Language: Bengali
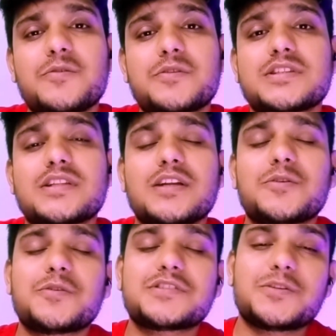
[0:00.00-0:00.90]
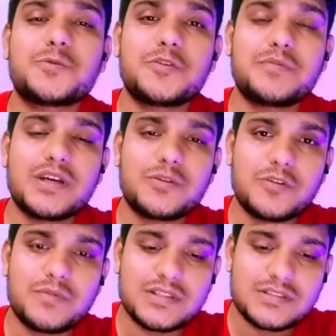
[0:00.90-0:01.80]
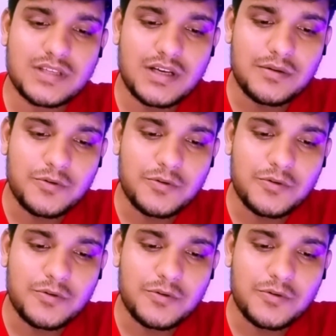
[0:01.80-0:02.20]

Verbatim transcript: করেছে ত্যান করেছে দুই বিয়ে দুই বাচ্চা